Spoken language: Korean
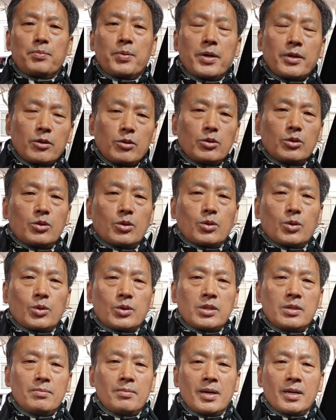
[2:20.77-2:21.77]
평균적으로
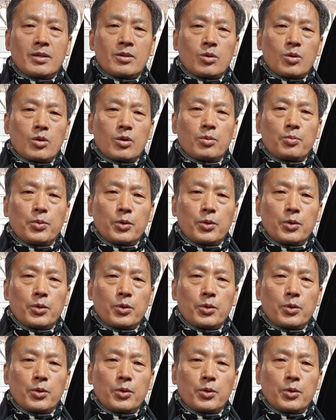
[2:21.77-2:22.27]
10만 킬로를